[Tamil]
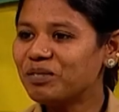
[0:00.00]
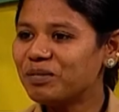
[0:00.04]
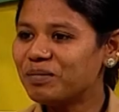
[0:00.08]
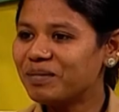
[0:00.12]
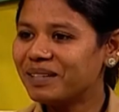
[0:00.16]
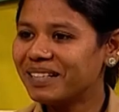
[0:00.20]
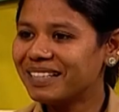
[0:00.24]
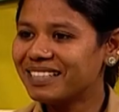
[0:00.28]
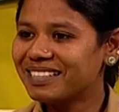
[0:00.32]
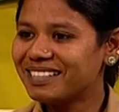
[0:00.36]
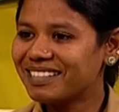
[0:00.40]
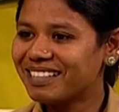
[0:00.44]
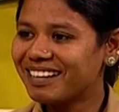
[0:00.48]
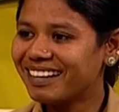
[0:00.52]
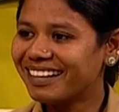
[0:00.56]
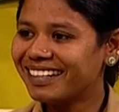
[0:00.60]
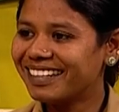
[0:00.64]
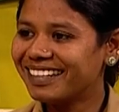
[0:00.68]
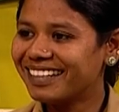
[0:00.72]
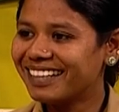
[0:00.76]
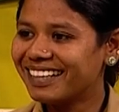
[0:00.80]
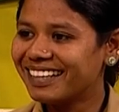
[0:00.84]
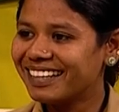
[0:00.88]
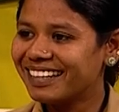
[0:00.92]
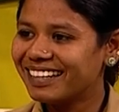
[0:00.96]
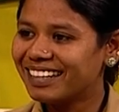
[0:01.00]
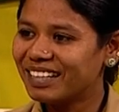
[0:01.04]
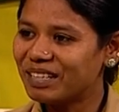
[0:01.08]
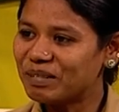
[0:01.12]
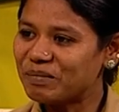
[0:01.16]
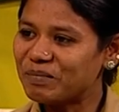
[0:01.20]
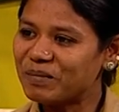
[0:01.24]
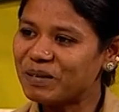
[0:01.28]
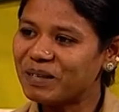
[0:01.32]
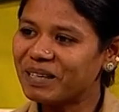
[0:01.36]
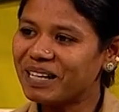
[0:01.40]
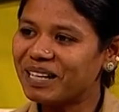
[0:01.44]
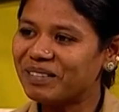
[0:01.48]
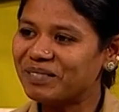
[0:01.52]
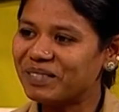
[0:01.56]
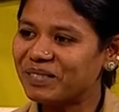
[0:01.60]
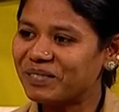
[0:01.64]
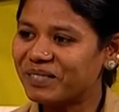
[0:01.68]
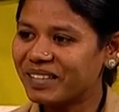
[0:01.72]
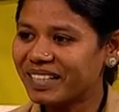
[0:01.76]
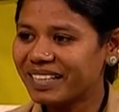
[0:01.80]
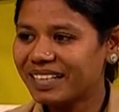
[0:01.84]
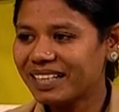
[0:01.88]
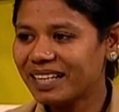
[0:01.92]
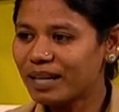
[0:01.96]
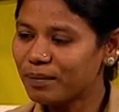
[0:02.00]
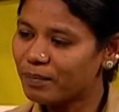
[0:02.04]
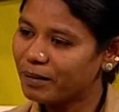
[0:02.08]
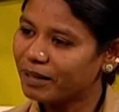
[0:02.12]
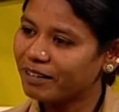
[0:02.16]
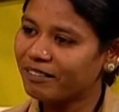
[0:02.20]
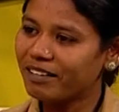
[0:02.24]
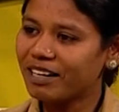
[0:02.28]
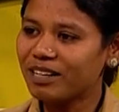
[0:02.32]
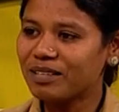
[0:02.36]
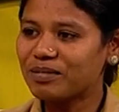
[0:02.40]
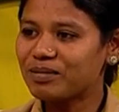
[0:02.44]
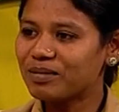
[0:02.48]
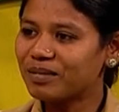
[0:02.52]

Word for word: கூப்பிடலைங்க சாரிங்க நீங்கள் போங்க அப்படிம்பாங்க இல்லை பரவாயில்ல